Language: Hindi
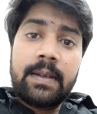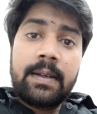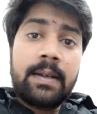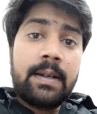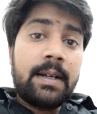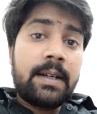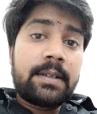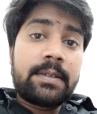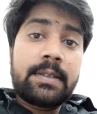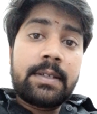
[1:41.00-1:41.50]

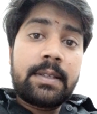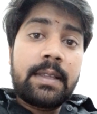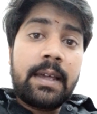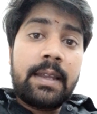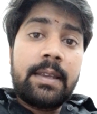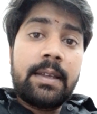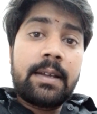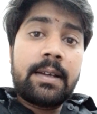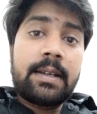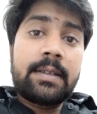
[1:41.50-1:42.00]
हक
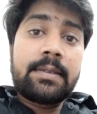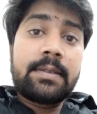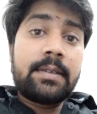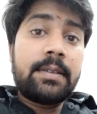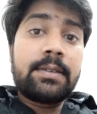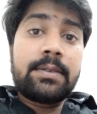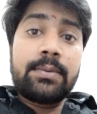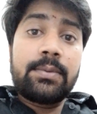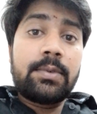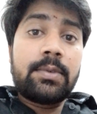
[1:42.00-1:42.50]
जताने का
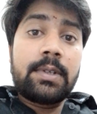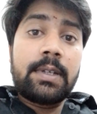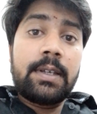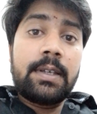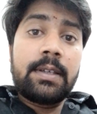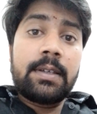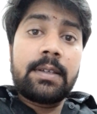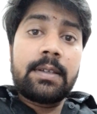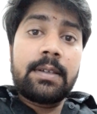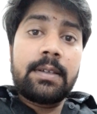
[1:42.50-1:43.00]
सेंस वो
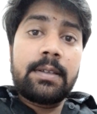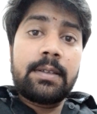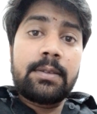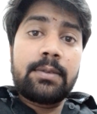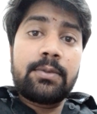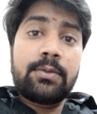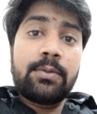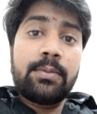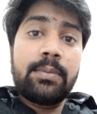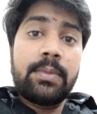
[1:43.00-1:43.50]
नहीं कि
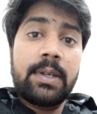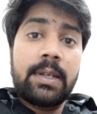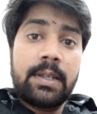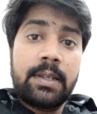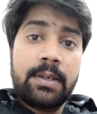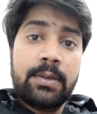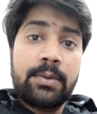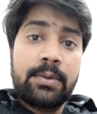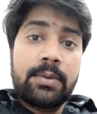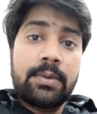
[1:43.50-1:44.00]
तुम
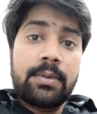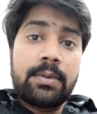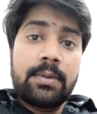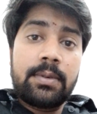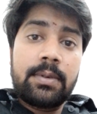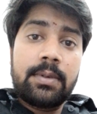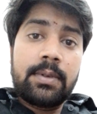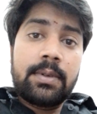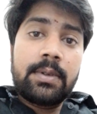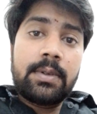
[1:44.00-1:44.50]
मेरे हो
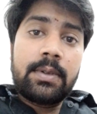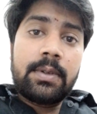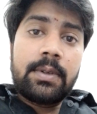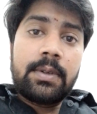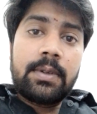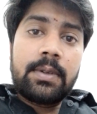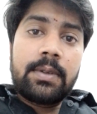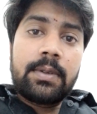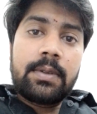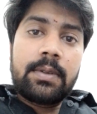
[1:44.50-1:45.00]

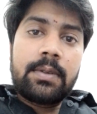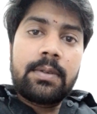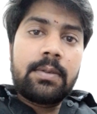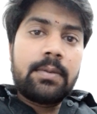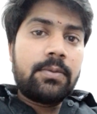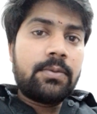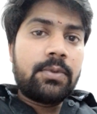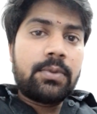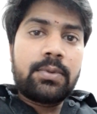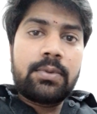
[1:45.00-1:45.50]

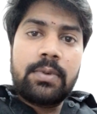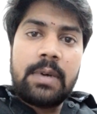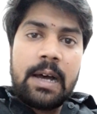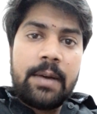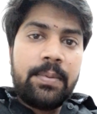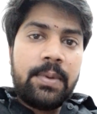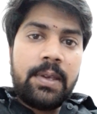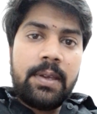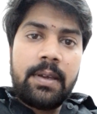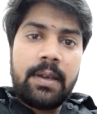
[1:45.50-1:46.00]
वो तो
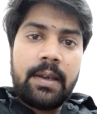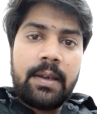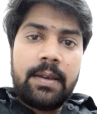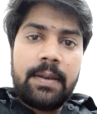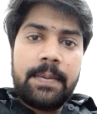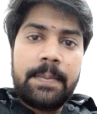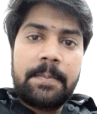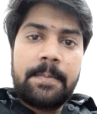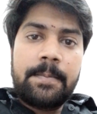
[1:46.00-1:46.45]
आप ही का है